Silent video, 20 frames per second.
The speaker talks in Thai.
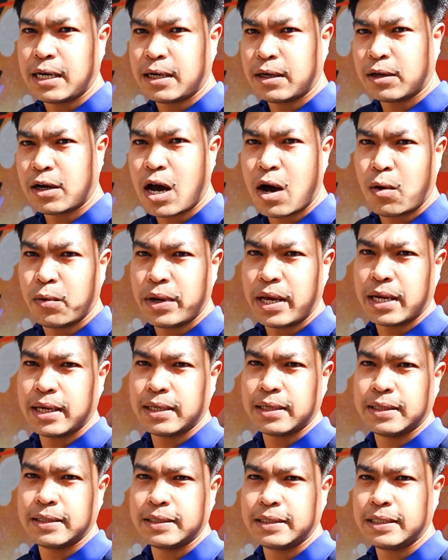เงาเนี่ย
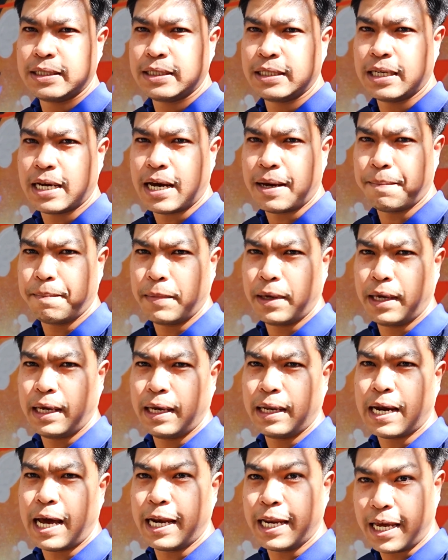จะมี
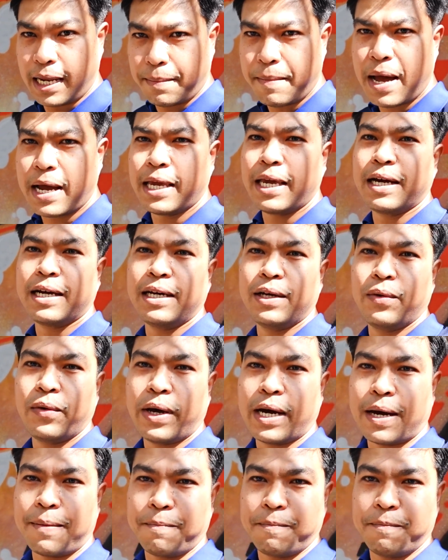รายละเอียดมากยิ่งขึ้นด้วยครับ